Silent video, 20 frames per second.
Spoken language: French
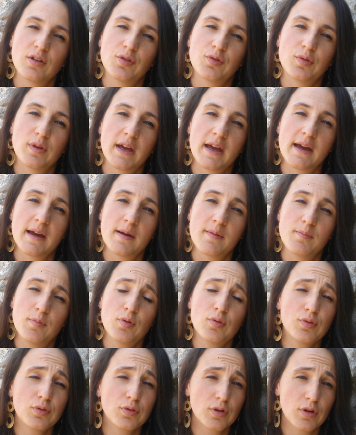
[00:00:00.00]
En tout cas,
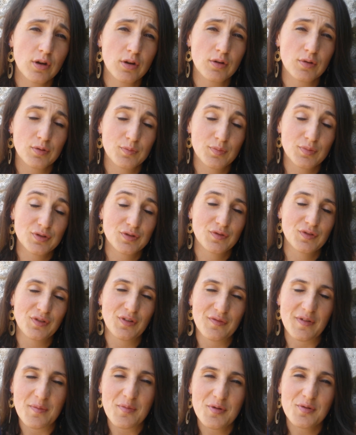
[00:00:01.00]
beaucoup de je vous
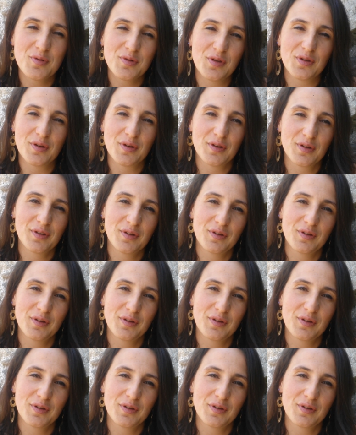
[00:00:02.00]
envoie beaucoup de,